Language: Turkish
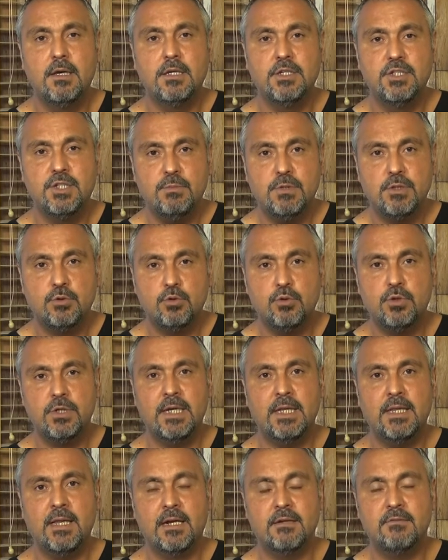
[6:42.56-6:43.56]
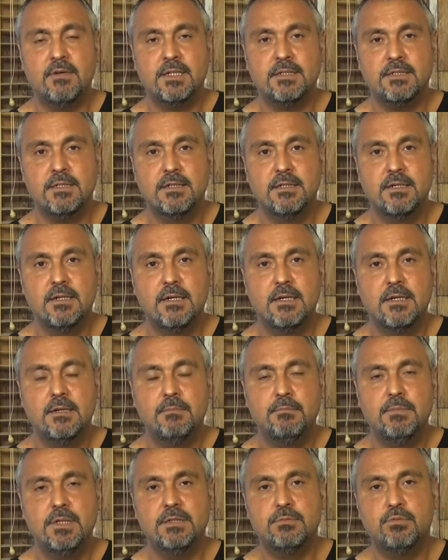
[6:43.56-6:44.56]
Şimdi Suriyeliler var.
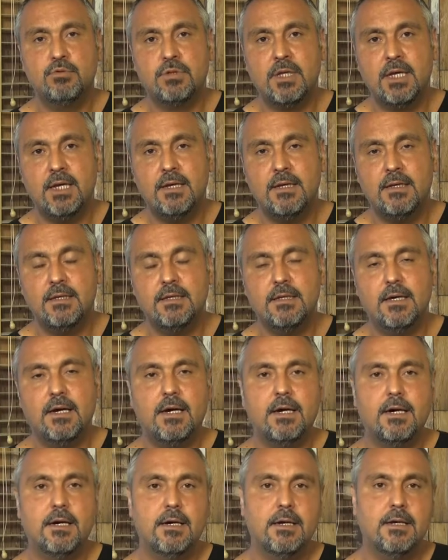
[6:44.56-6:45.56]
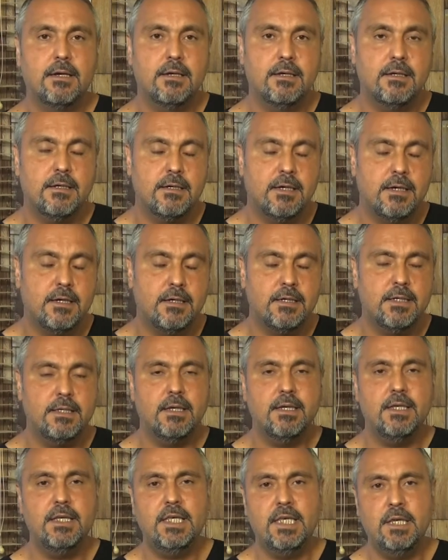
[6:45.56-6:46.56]
Biz burada
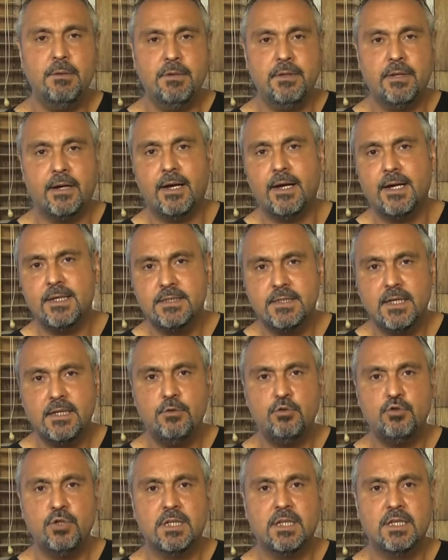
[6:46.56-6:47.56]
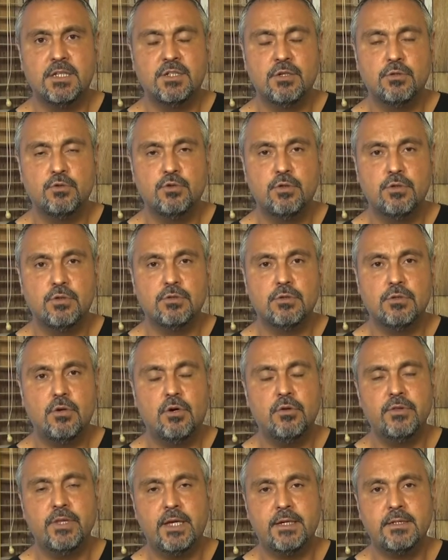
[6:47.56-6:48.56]
2000 lira askeri ücretle çalışıyoruz.
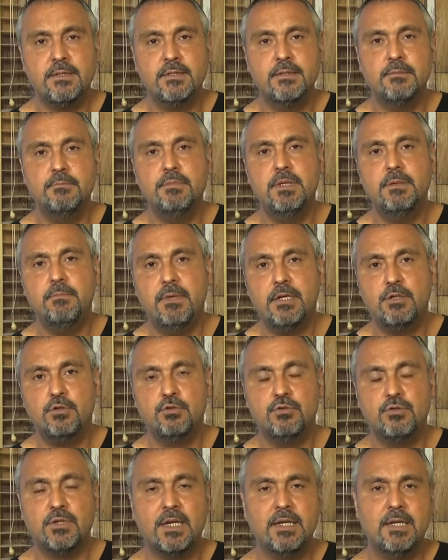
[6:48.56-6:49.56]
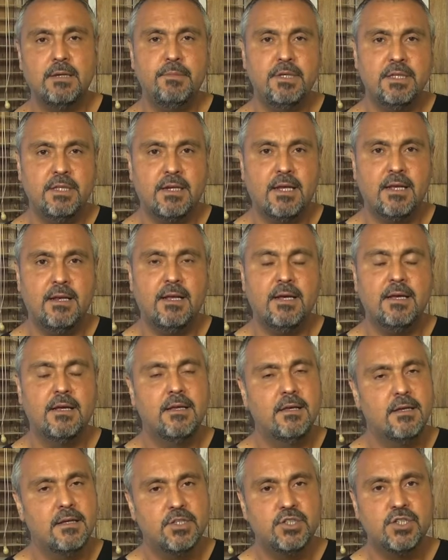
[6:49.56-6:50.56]
Onlar 1500 lirayla 1000 lirayla
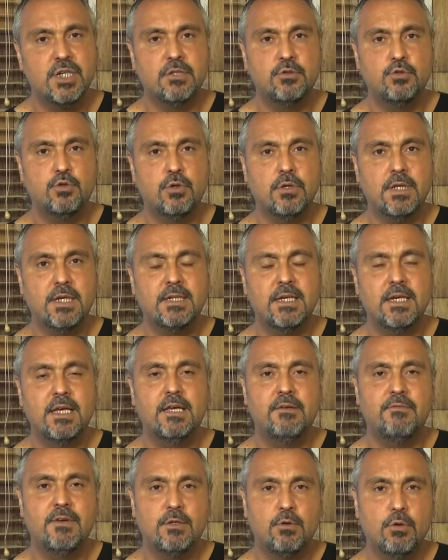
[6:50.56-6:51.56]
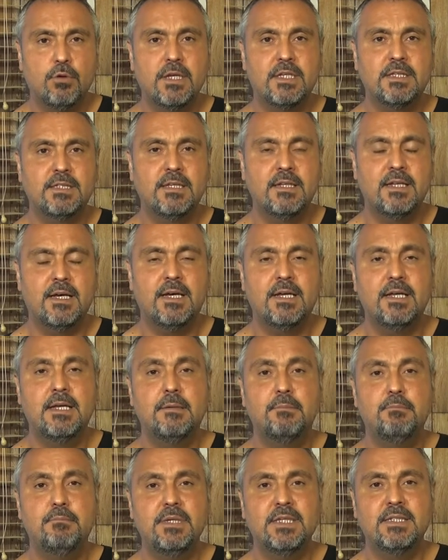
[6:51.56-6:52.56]
çalışıyorlar ve dolayısıyla
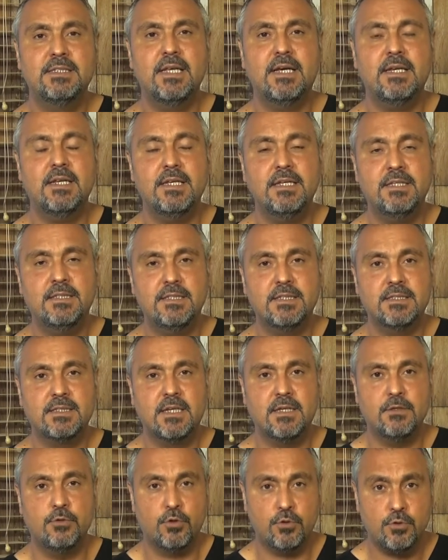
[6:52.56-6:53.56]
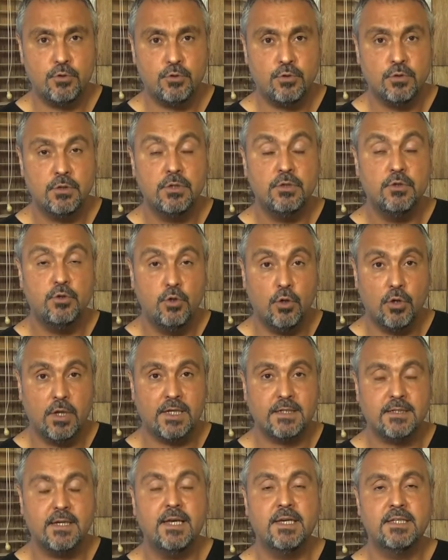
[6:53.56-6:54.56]
bizler işsiz kalıyoruz
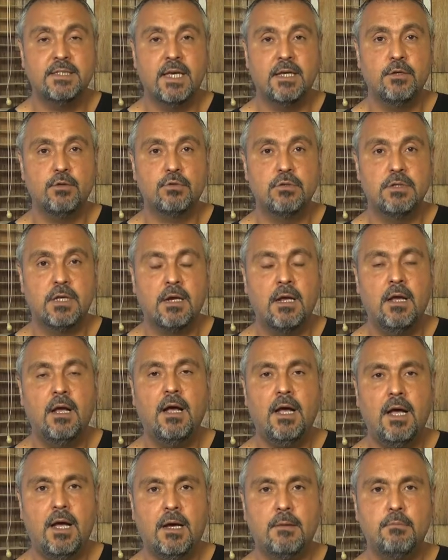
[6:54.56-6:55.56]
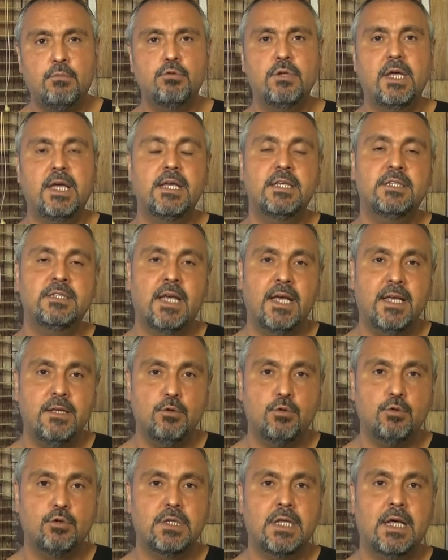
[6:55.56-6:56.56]
diyorlar Esenyurtlular. Ha burada
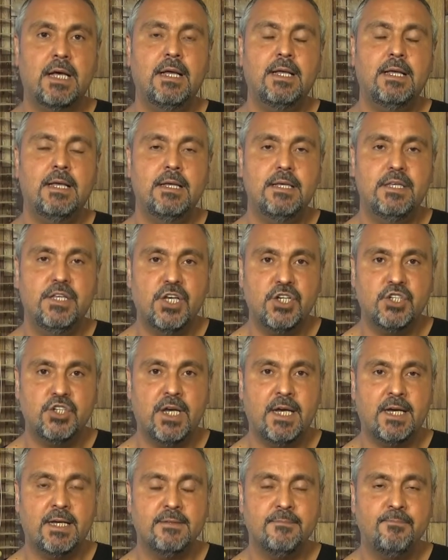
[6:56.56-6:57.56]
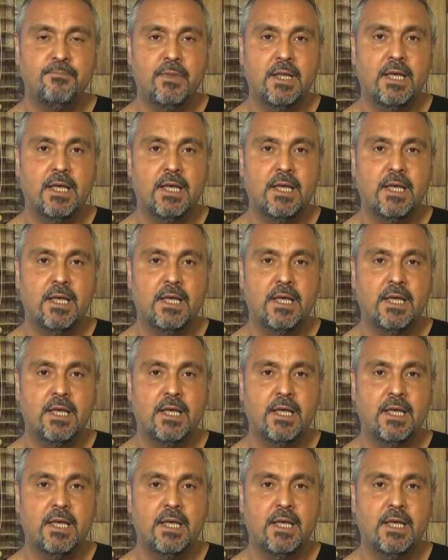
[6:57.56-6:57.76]
Esenyurt'ta yaşayan